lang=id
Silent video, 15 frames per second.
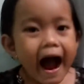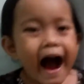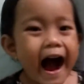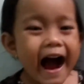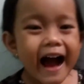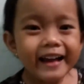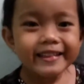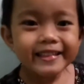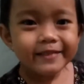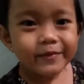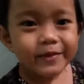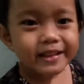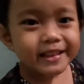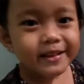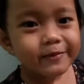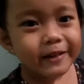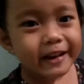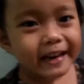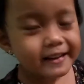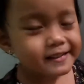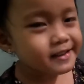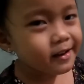Hai
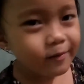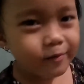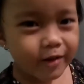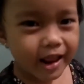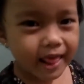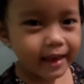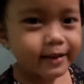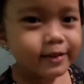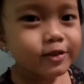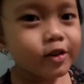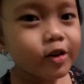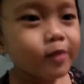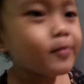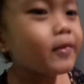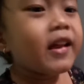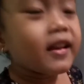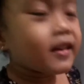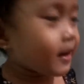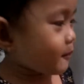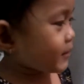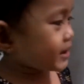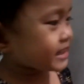teman-teman, Assalamualaikum
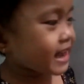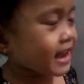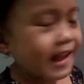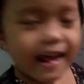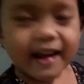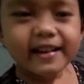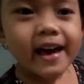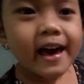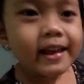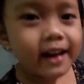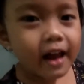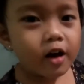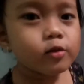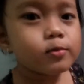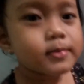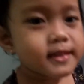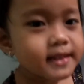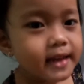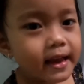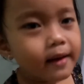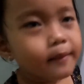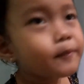Nama saya Nara, umur
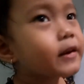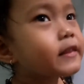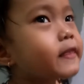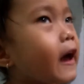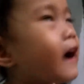saya 4